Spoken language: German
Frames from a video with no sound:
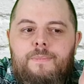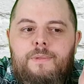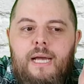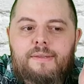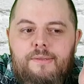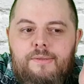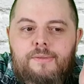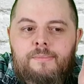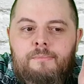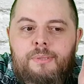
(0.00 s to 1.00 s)
dass es
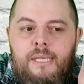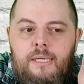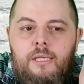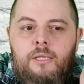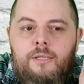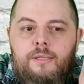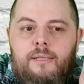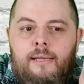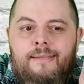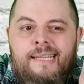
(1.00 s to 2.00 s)
ein Bier ist,
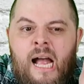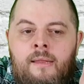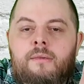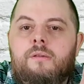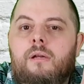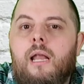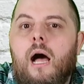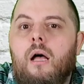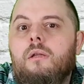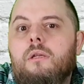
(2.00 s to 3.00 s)
das ganz
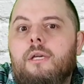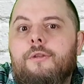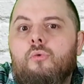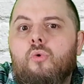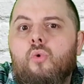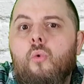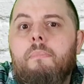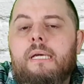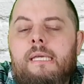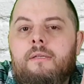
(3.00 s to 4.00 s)
klar in Richtung
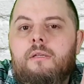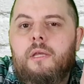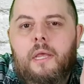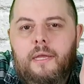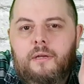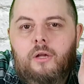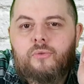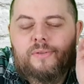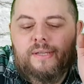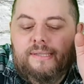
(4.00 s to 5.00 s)
Hybrid geht.
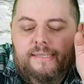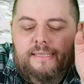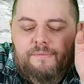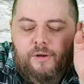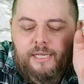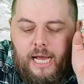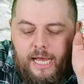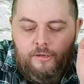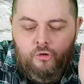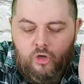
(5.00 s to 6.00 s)
Also es ist von den
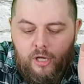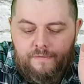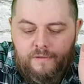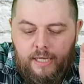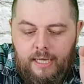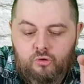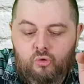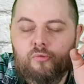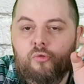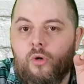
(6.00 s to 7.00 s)
Eigenschaften her
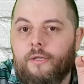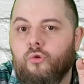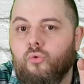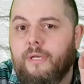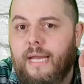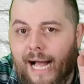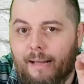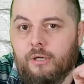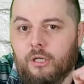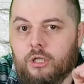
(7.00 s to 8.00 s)
sowohl
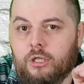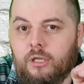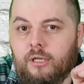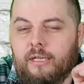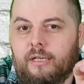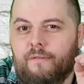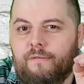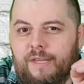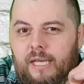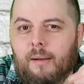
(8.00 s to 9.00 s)
dynamisch
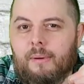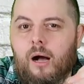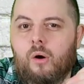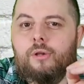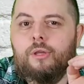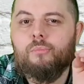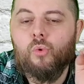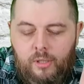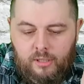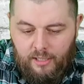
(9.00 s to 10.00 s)
wie aber auch
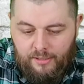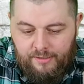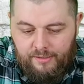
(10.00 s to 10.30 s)
gemütlich.